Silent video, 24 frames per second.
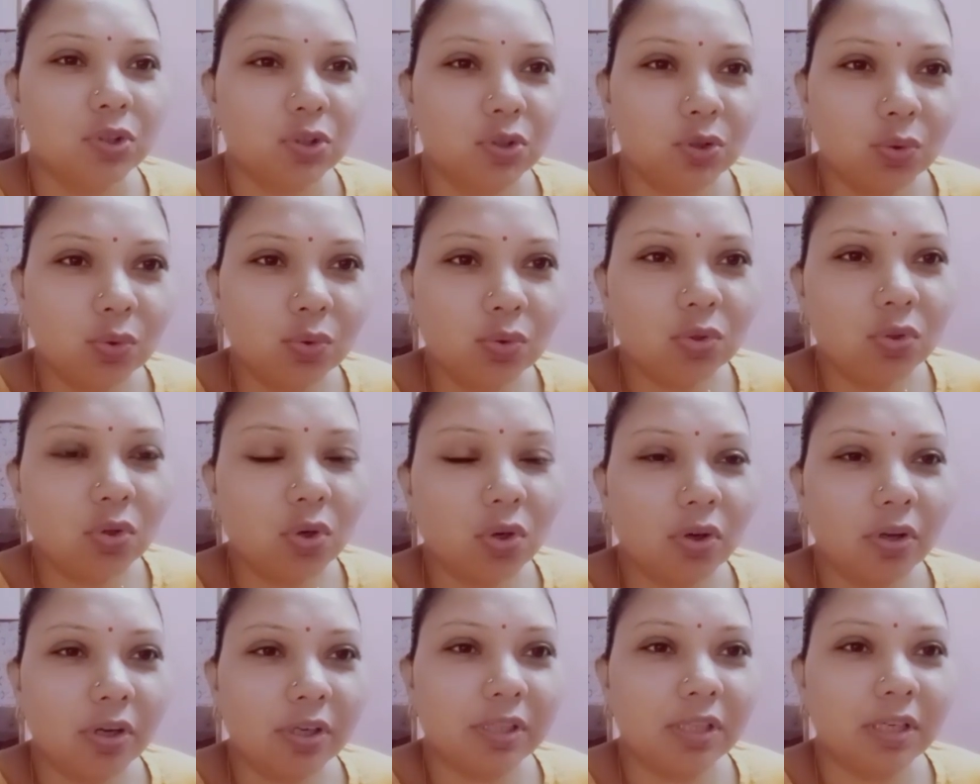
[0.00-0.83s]
जून
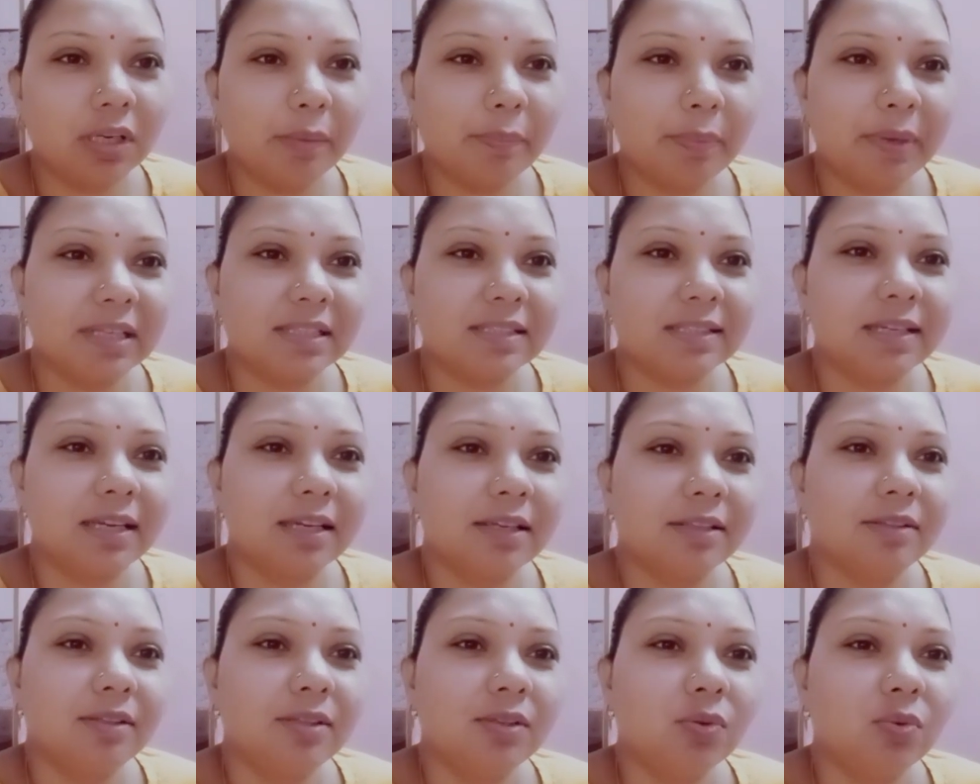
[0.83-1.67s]
को डॉक्टर के पास
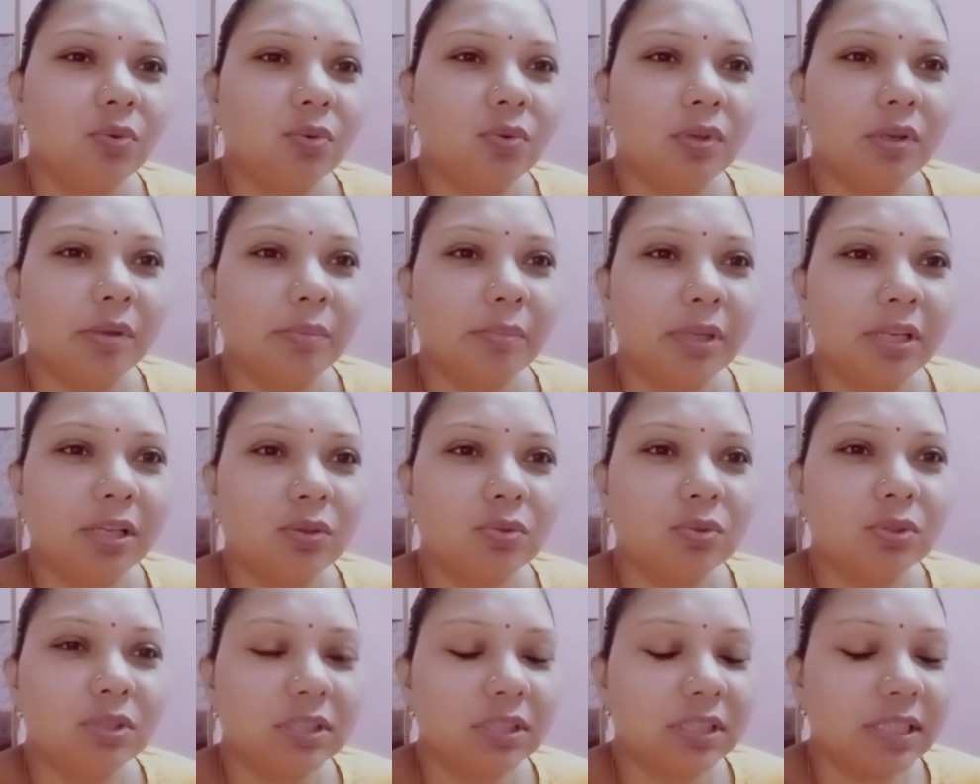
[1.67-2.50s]
गई थी उन्होंने मेरे
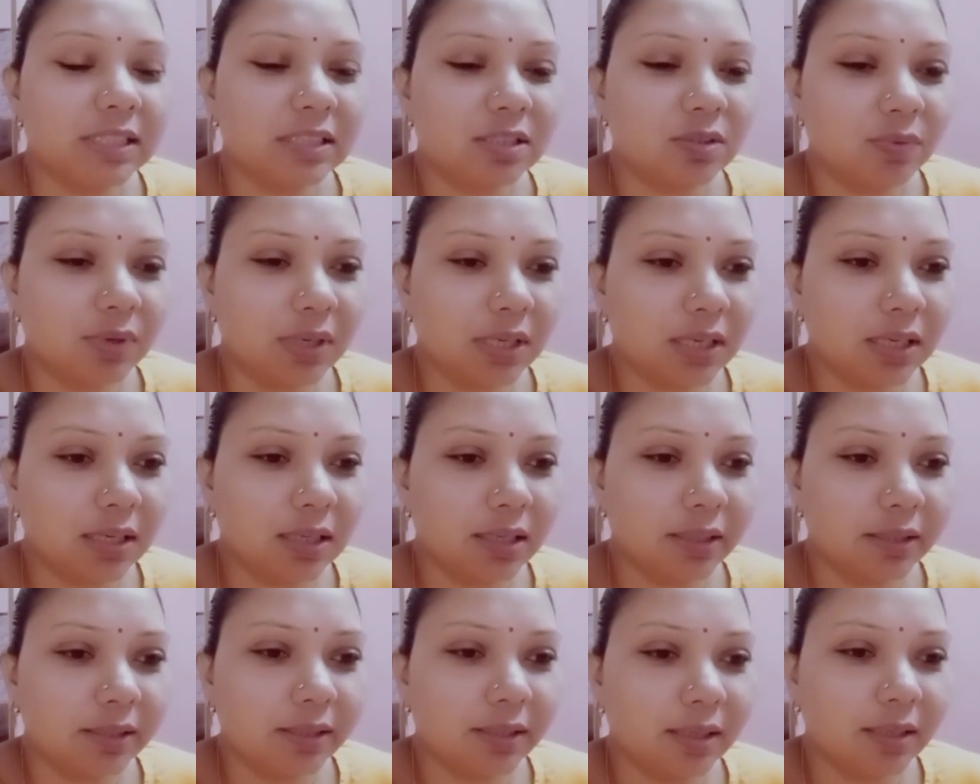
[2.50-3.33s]
कुछ टेस्ट
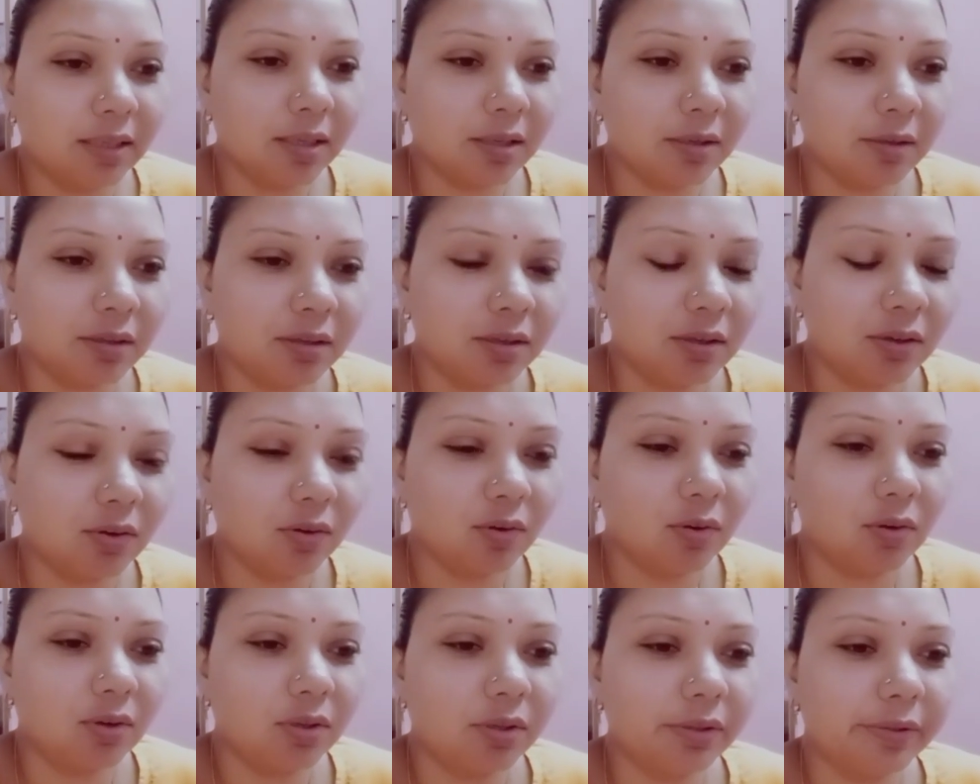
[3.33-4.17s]
वगैरह लिखे
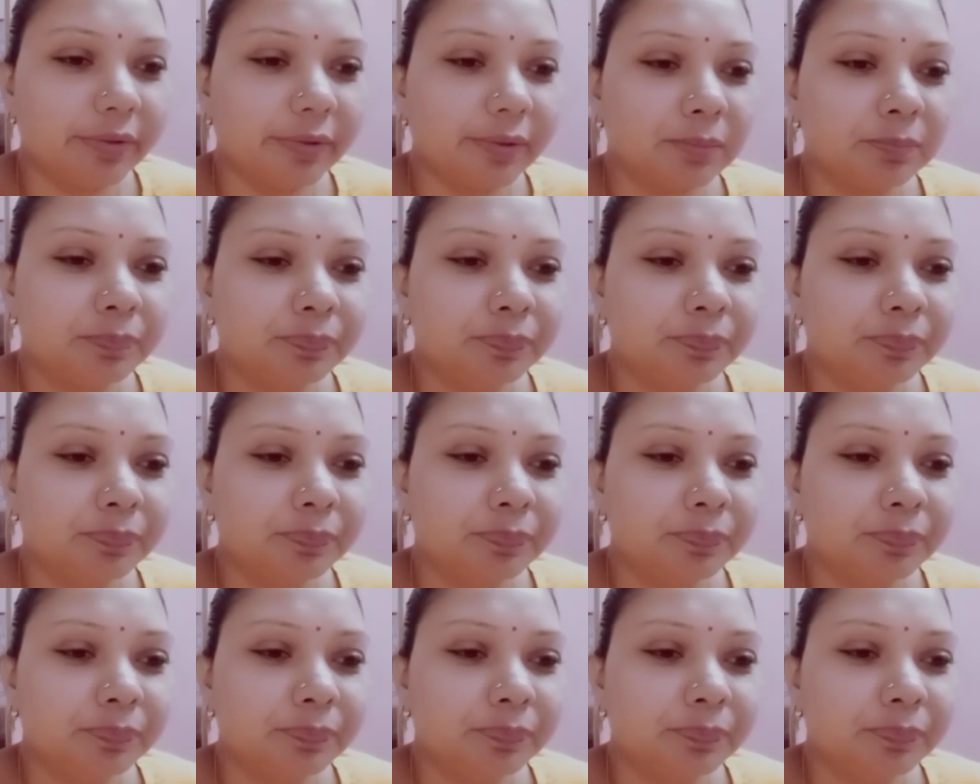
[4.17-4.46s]
और